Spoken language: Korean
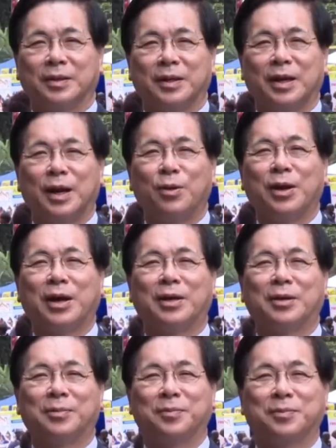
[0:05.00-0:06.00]
할렐루야.
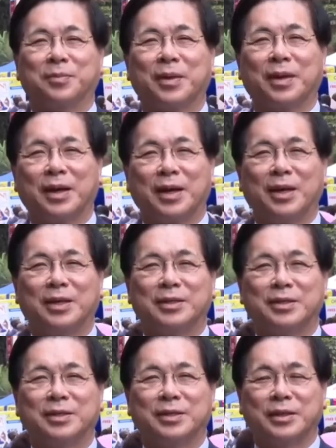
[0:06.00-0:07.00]

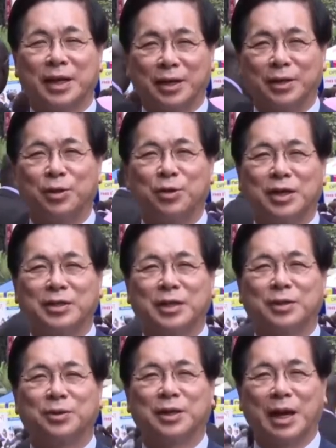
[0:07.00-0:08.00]
찬양대 귀한
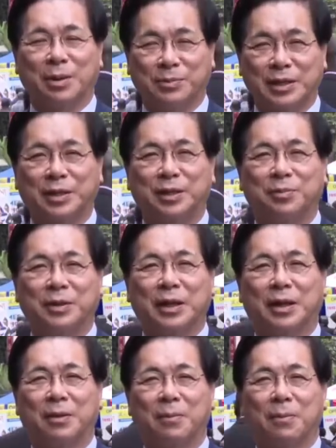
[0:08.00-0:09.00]
찬성을
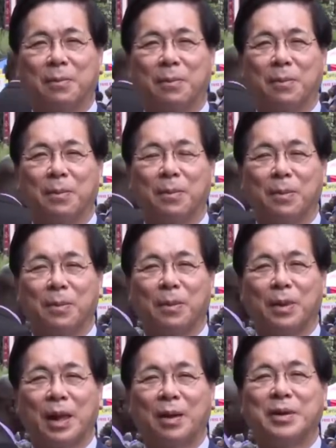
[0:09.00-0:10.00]
감사드립니다.
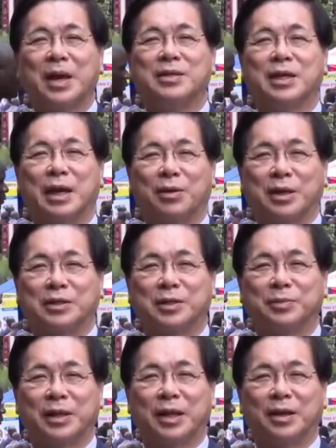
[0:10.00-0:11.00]
함께 인사
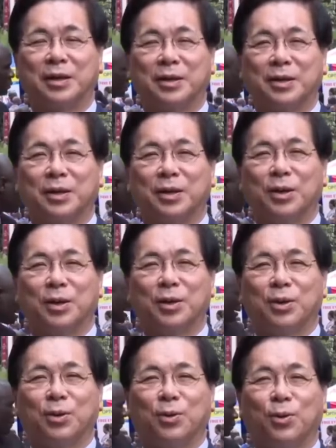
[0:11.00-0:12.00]
나누겠습니다.
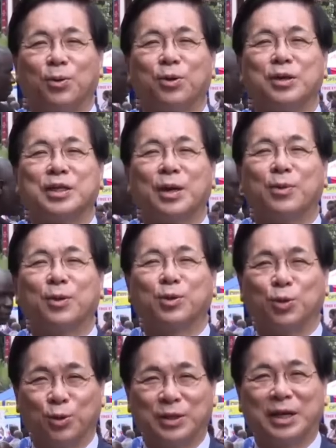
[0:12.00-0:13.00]
오늘은 참으로
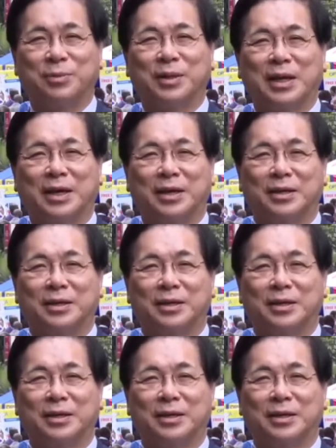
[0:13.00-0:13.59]
좋은 날입니다.